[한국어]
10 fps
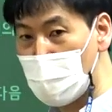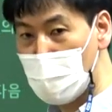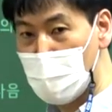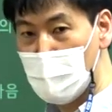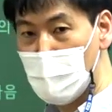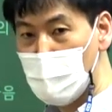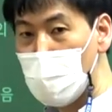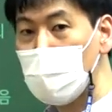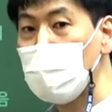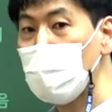거야?
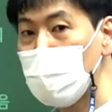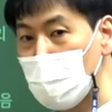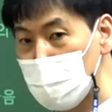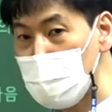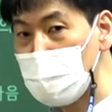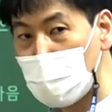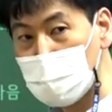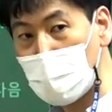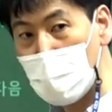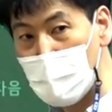회기 계속의 원칙이
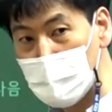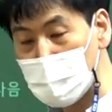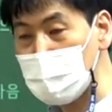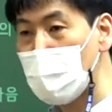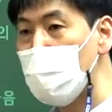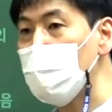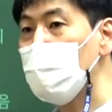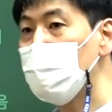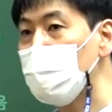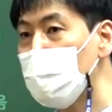되겠지. 됐지?
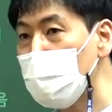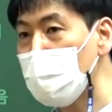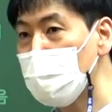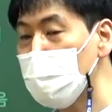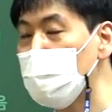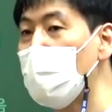한번 부결된 거는